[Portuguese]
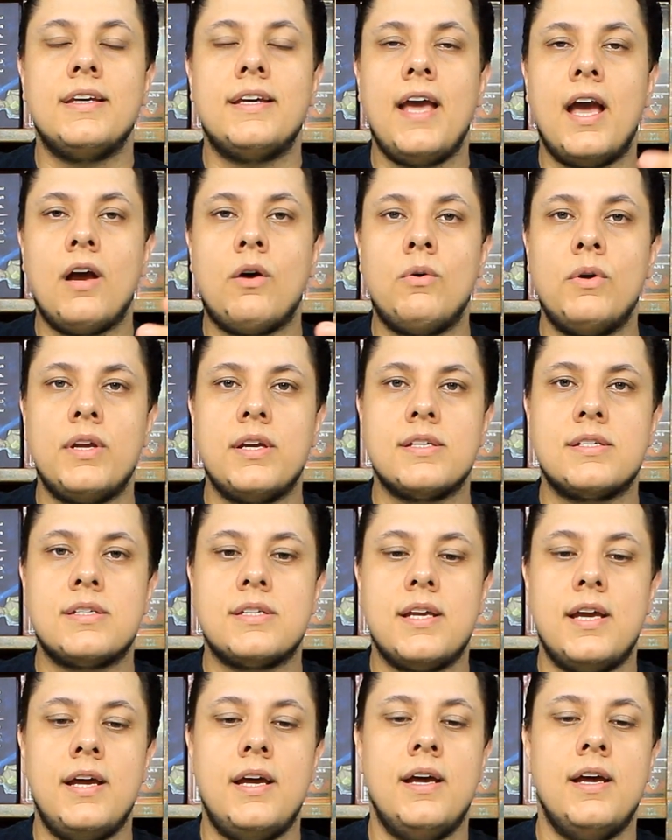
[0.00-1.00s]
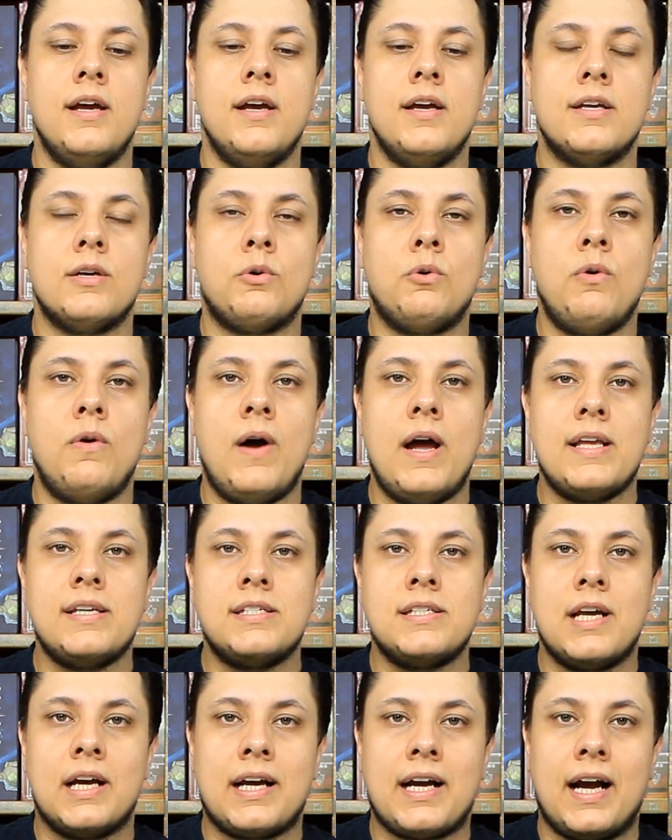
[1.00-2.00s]
quer conhecer, com
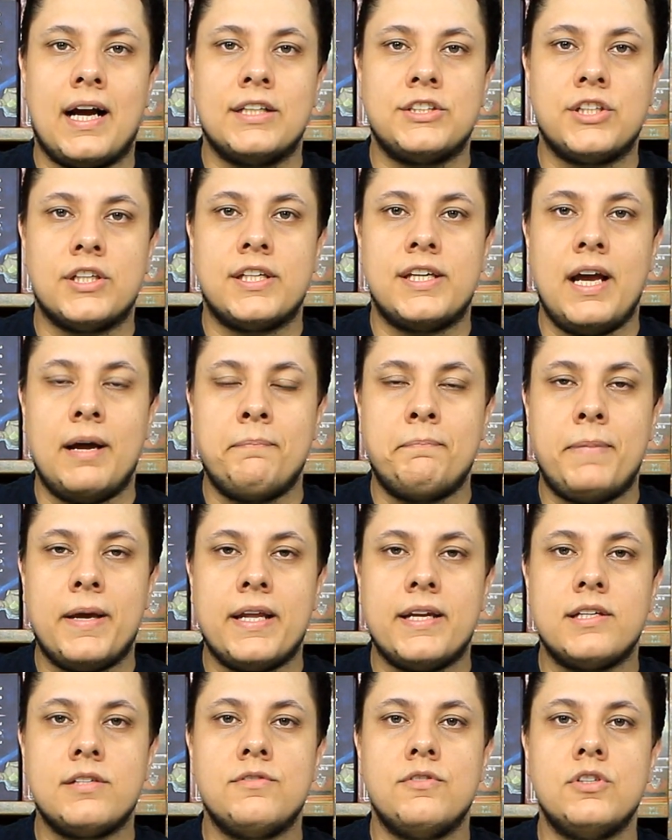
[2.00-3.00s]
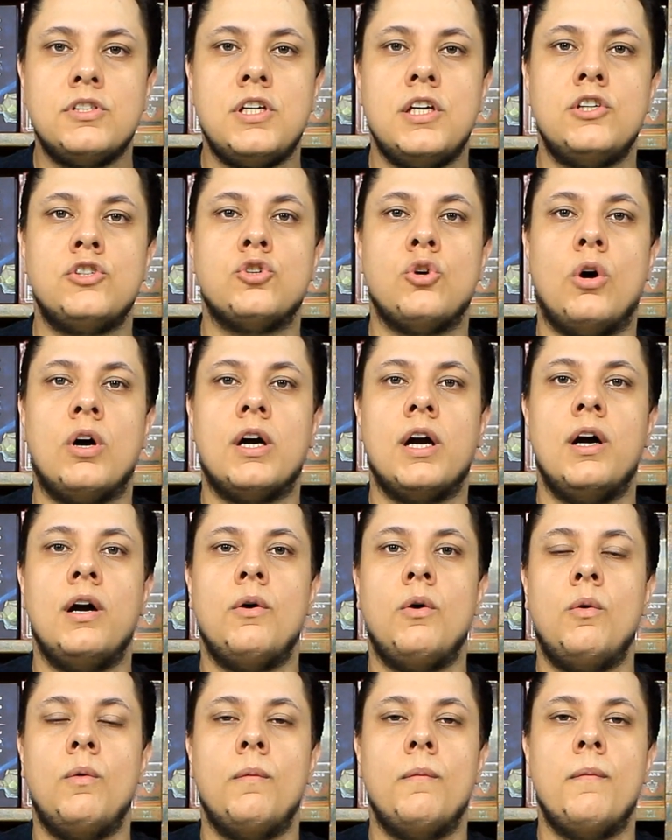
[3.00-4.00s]
essa caixa aqui apenas você joga
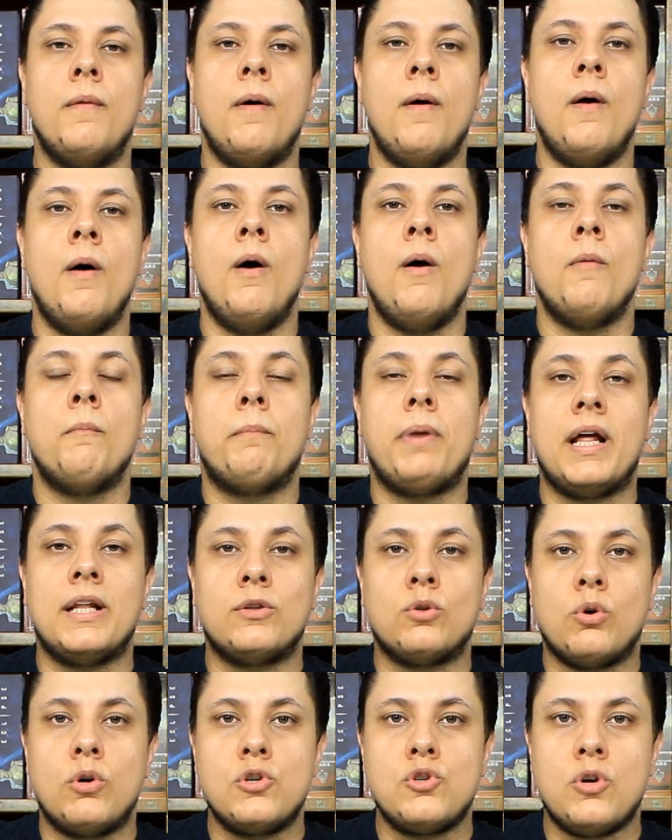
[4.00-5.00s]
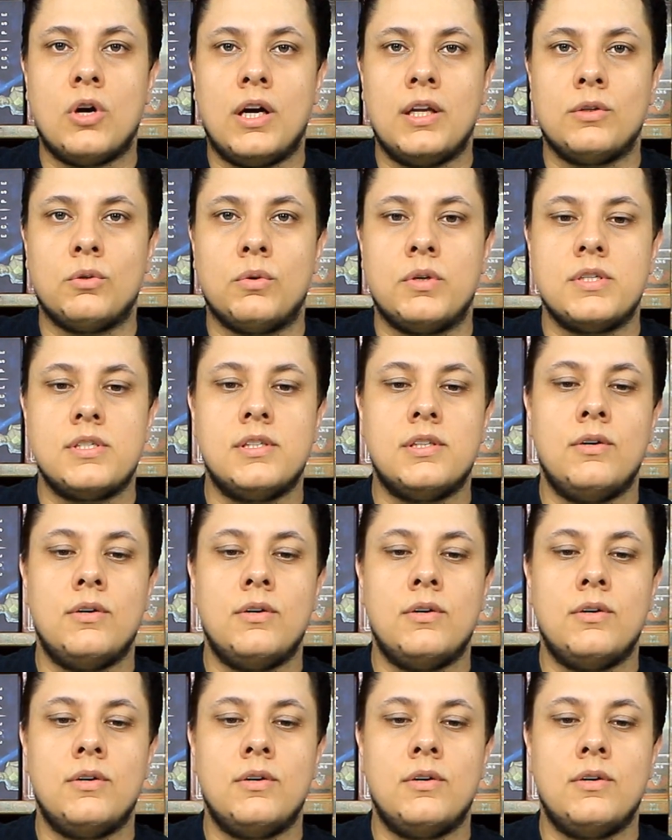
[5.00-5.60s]
para dois jogadores.